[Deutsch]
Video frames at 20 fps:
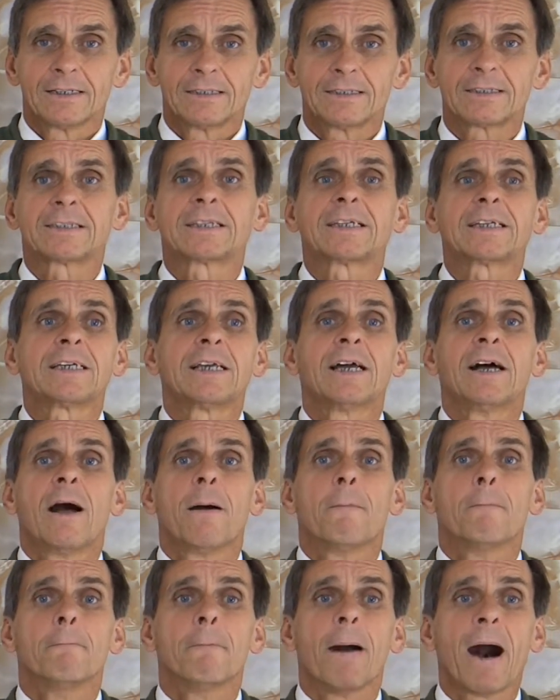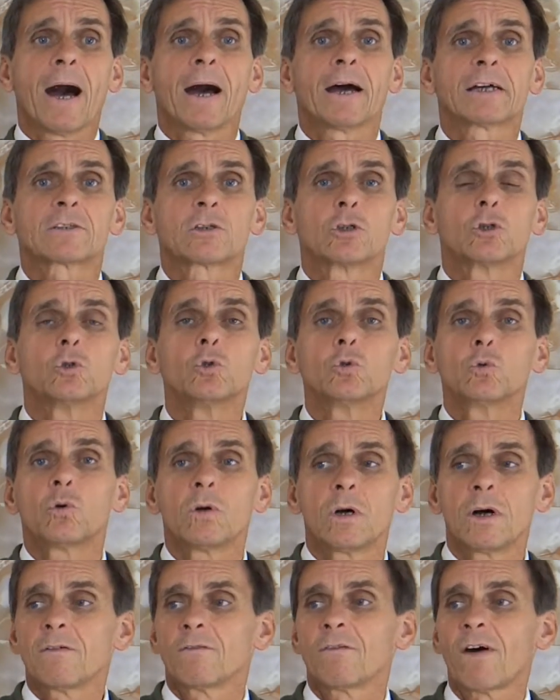sie macht,
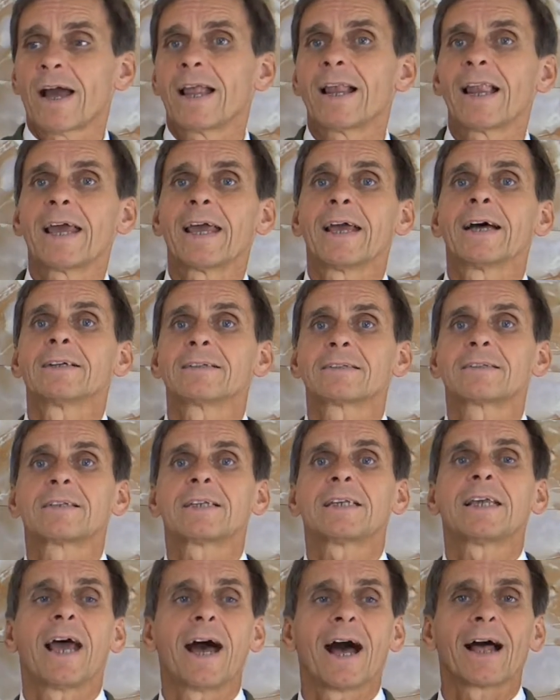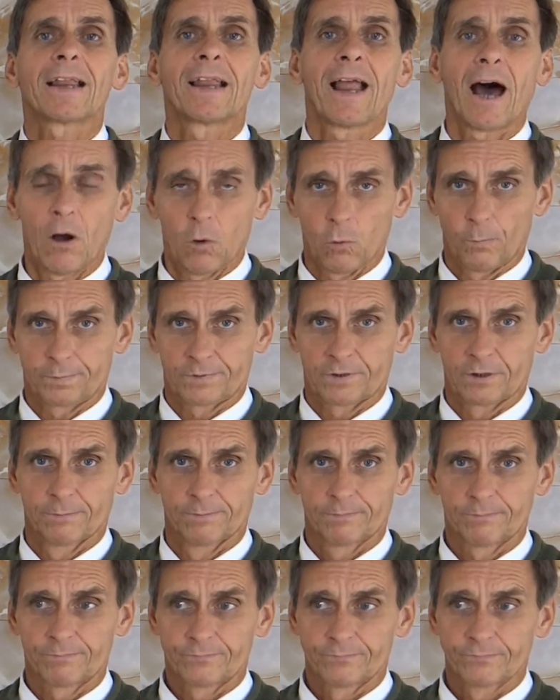nur weil er sie erlaubt.
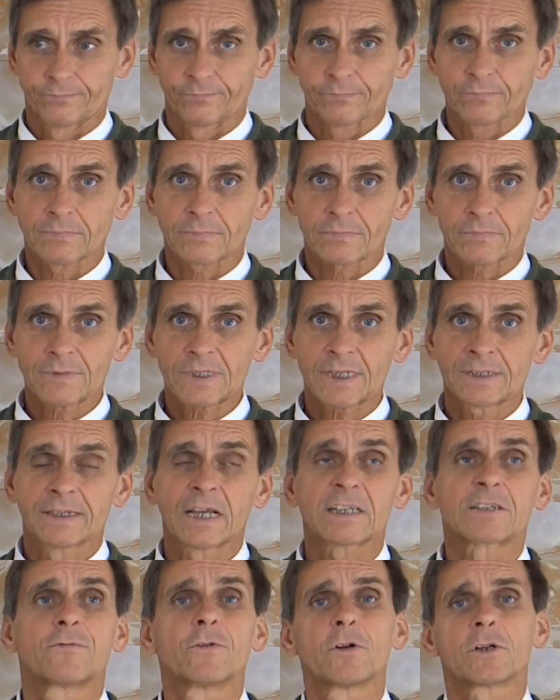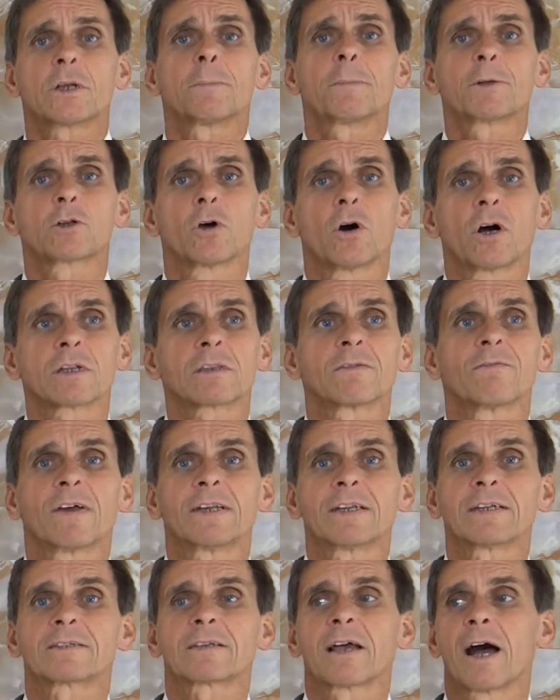Das würde bedeuten,
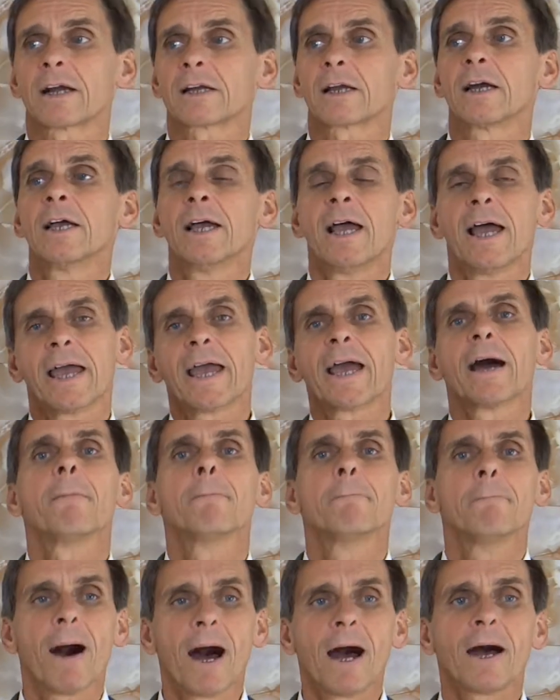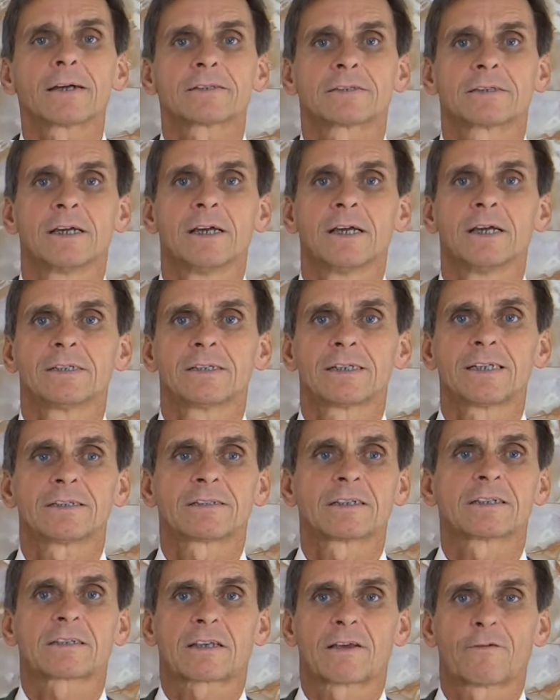wenn ich sage, er macht
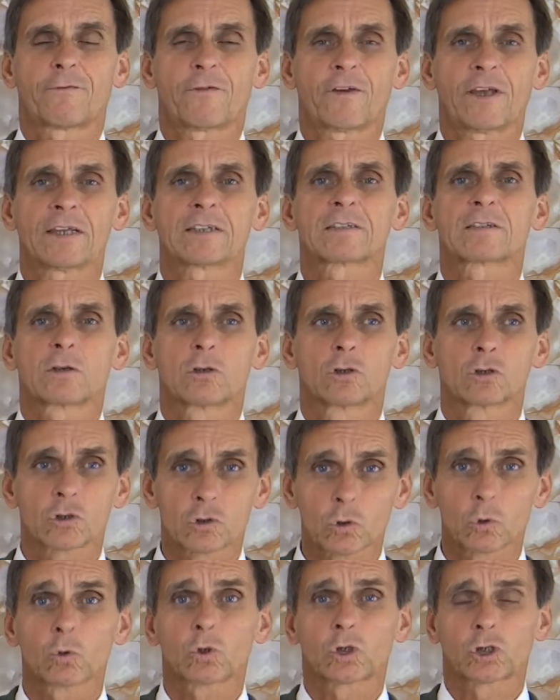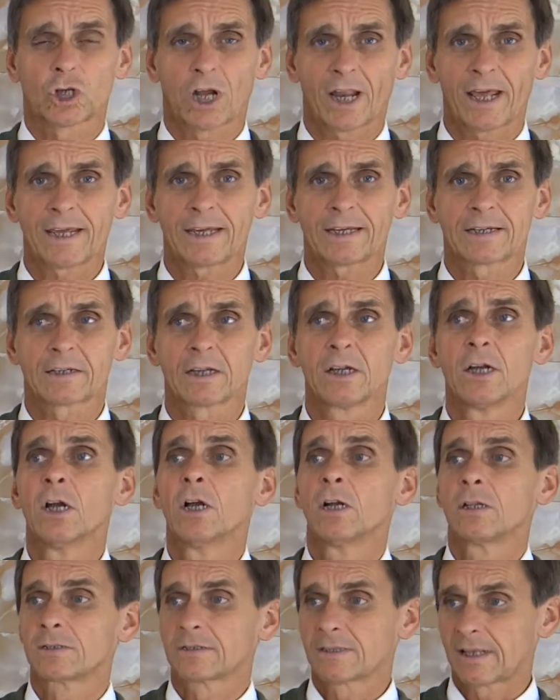dieses Gefäß so schlecht,
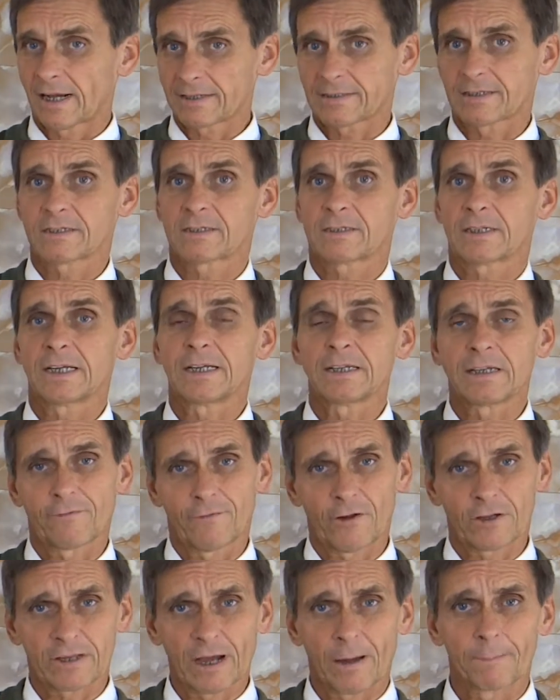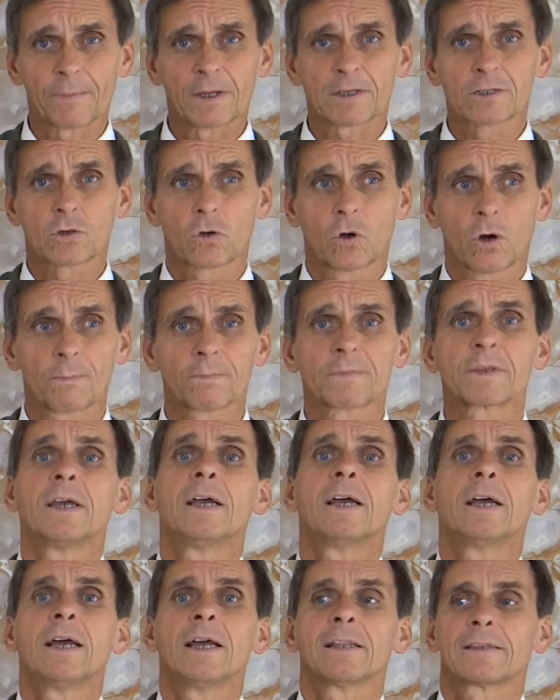dass es in die Verdammnis kommt,
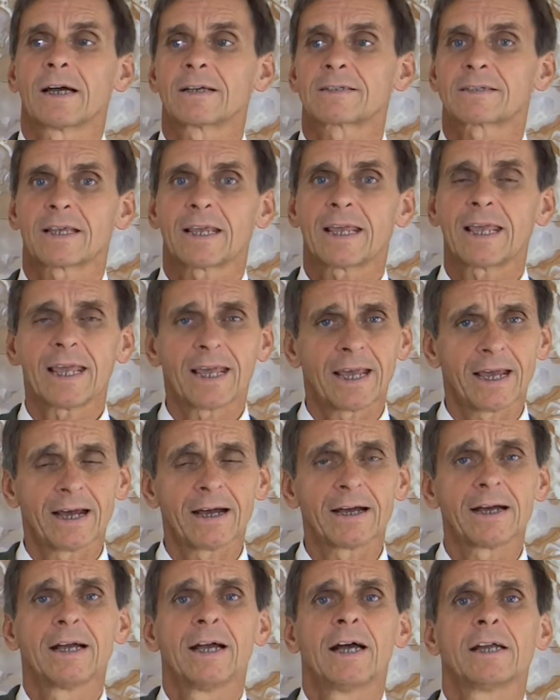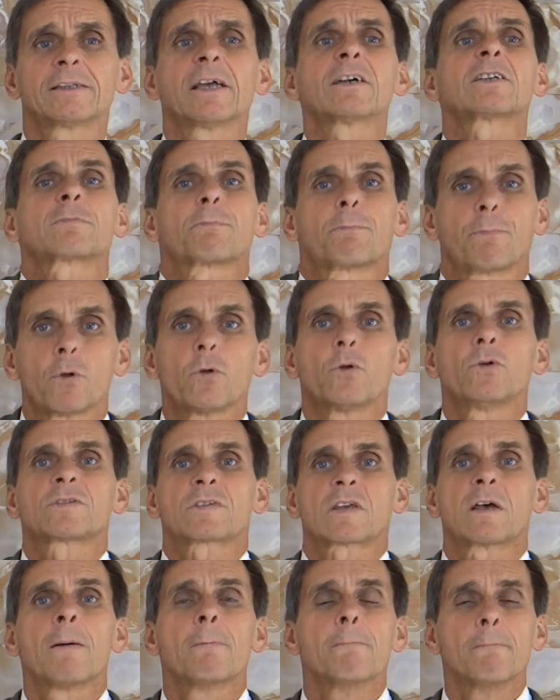dass er das
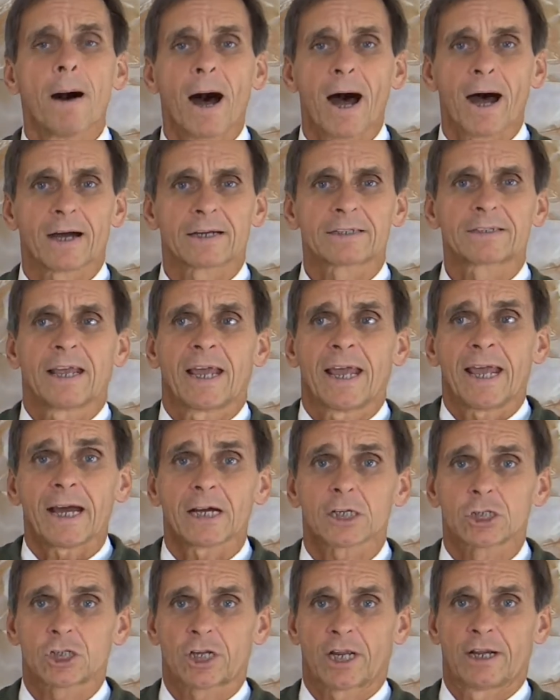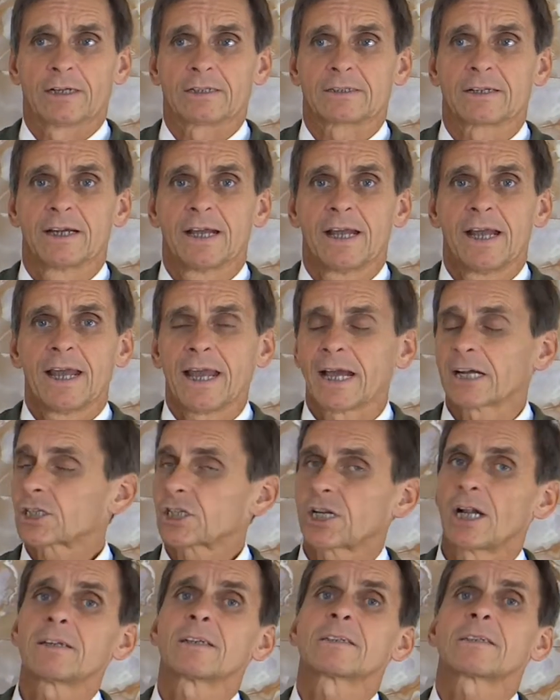Böse macht, herstellt. Er
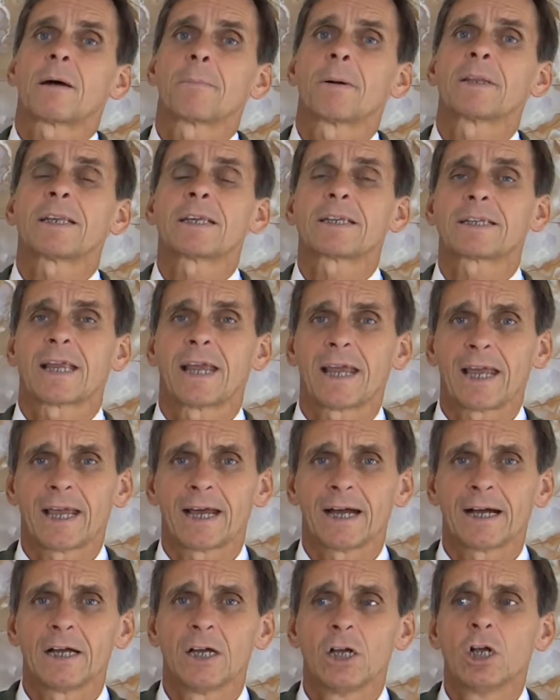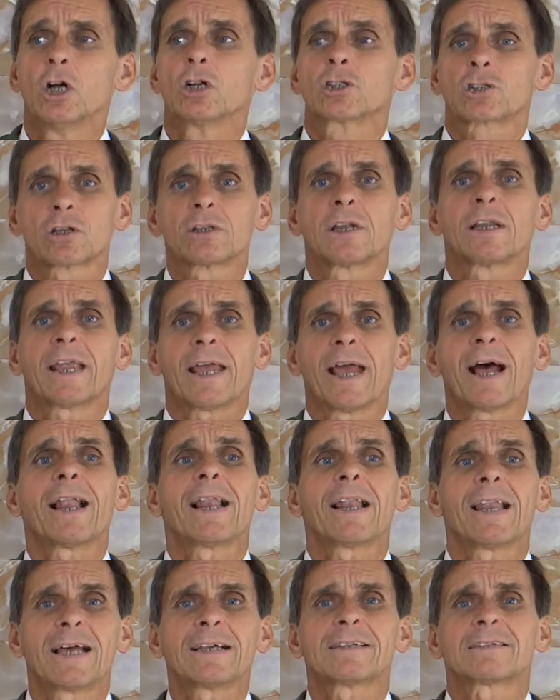stellt es aber nicht her, sondern er
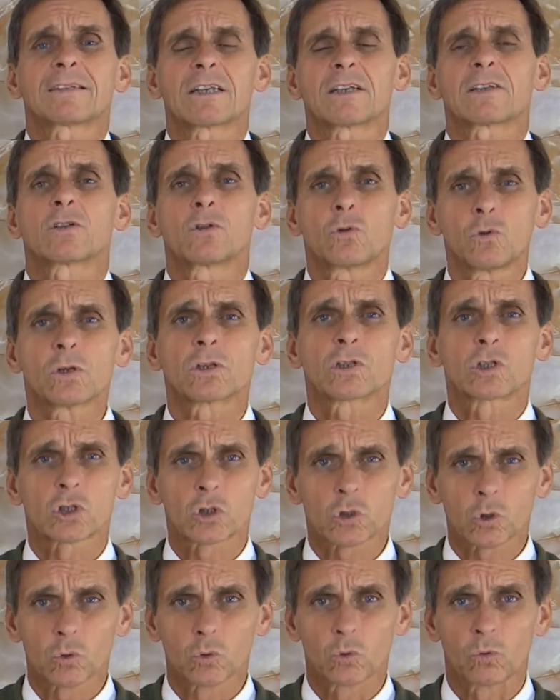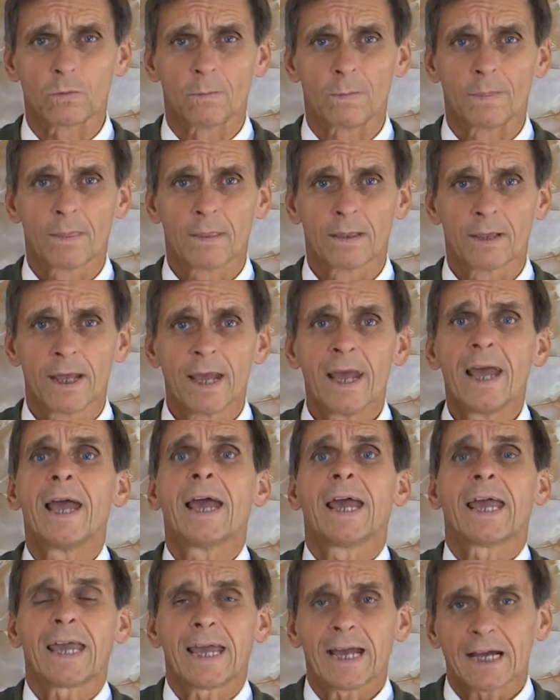lässt es nur zu.
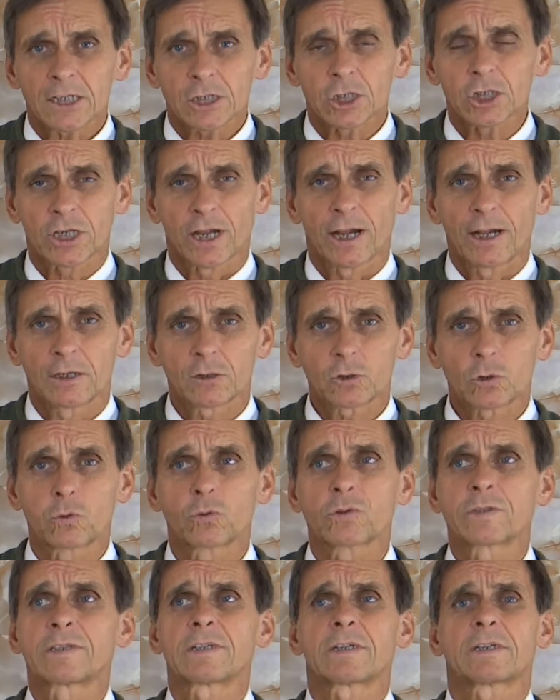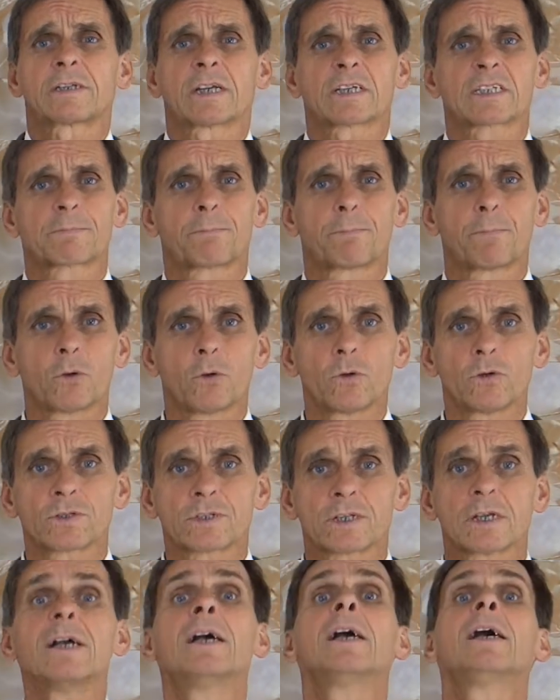Herstellen tut sich das
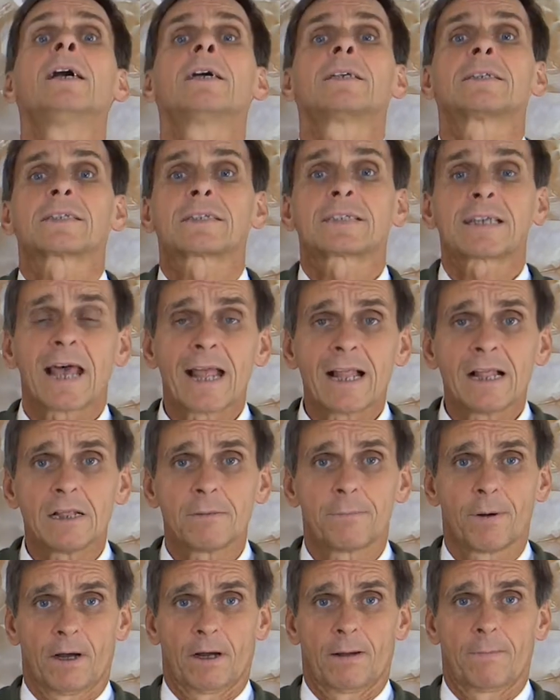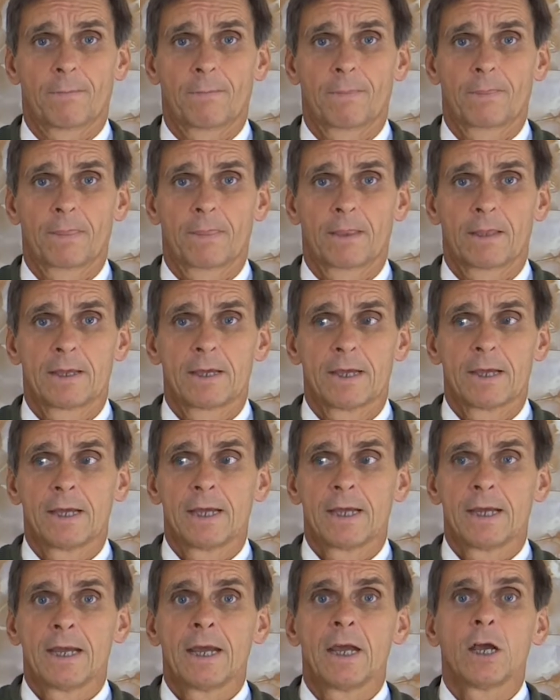Böse selber.
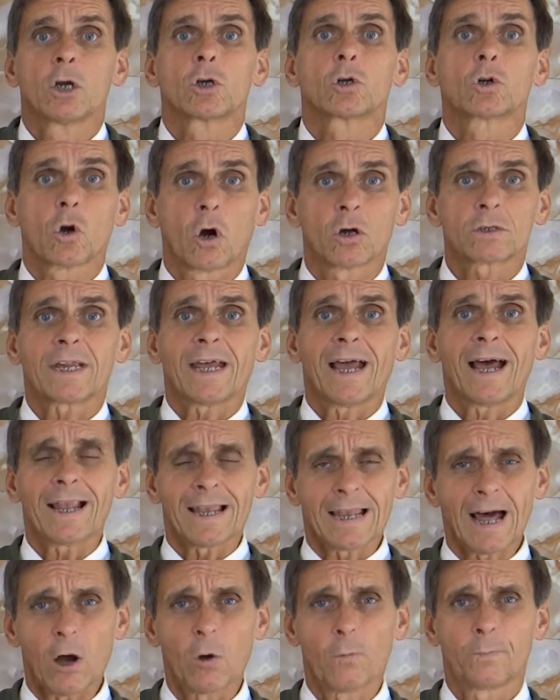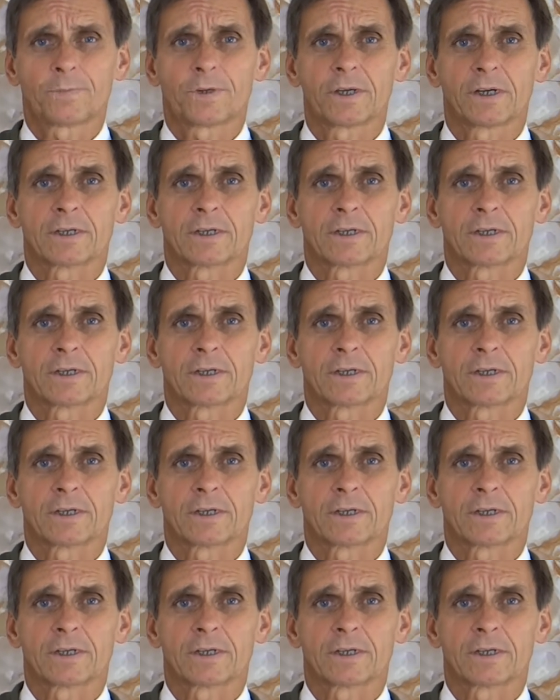Gott erlaubt